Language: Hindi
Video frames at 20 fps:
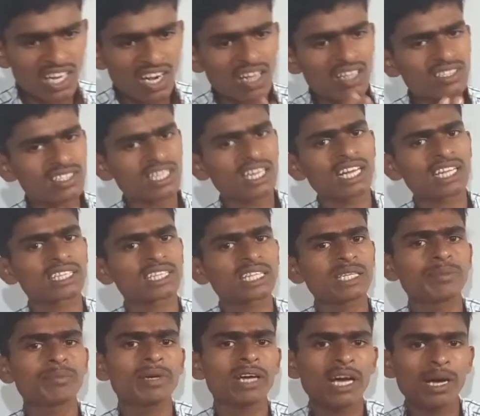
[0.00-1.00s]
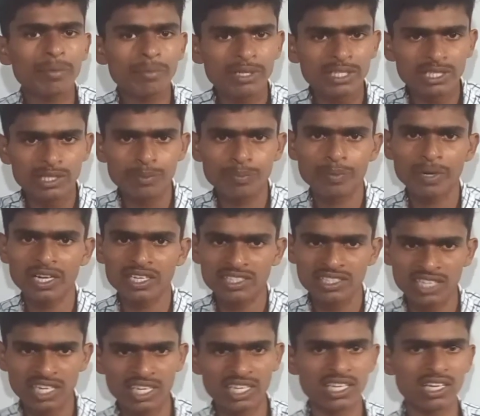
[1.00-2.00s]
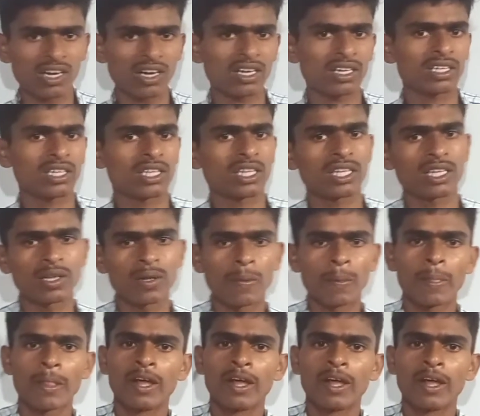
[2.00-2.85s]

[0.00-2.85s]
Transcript: क्लास के अंतिम में हम ये सब प्रश्न लिखाए थे